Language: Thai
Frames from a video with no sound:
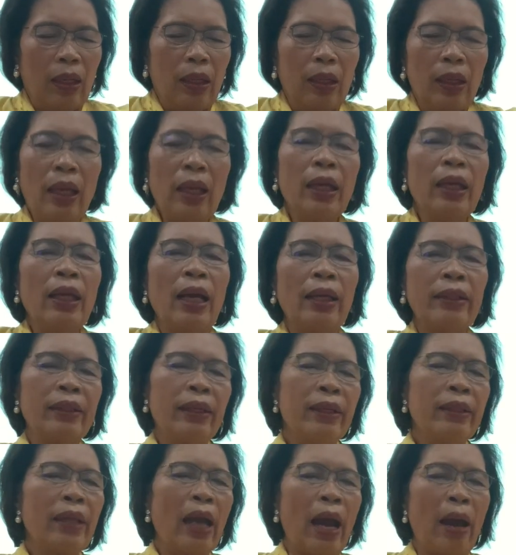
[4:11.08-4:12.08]
ในขณะ
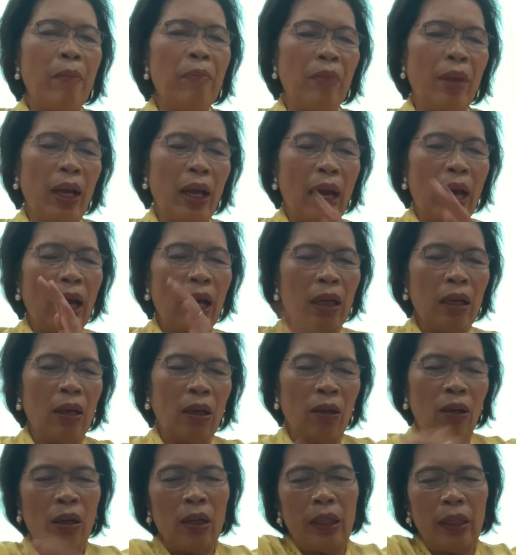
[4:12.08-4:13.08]
ที่ทำนะคะ
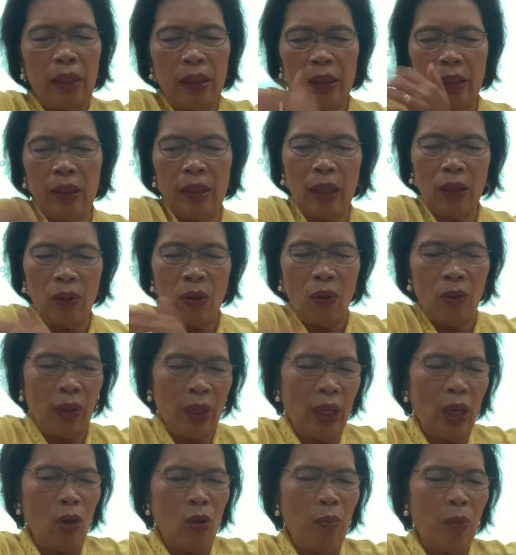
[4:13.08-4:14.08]
ก็ยังคง
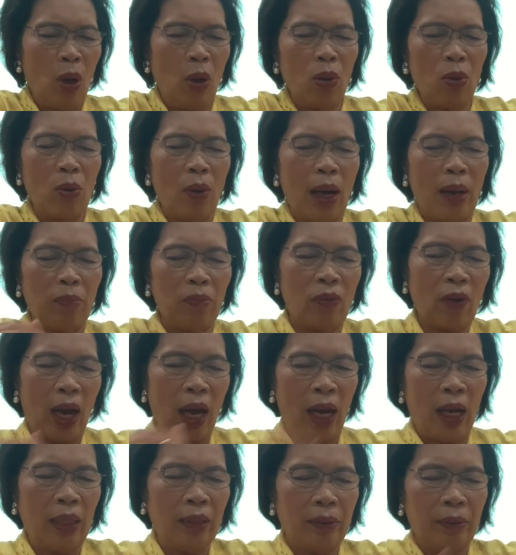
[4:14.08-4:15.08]
เอี้ยวมองความว่าง